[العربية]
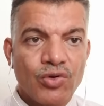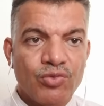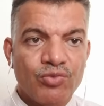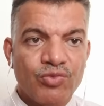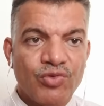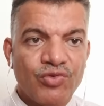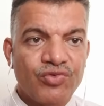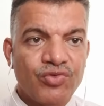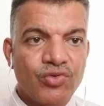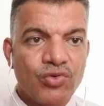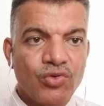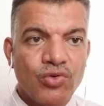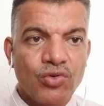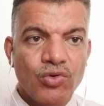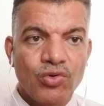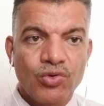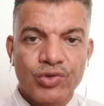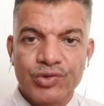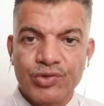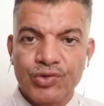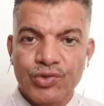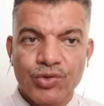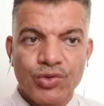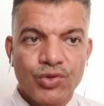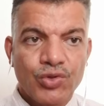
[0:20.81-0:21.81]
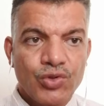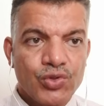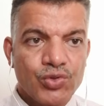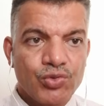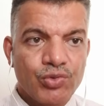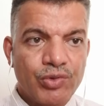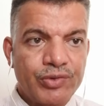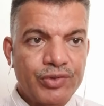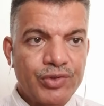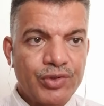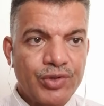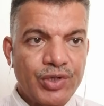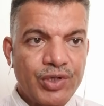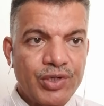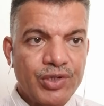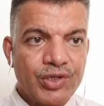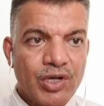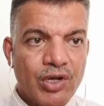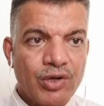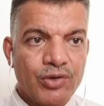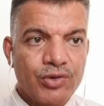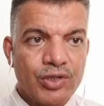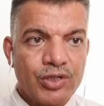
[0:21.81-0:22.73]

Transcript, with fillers: كل فوكو ودولوز وديريدا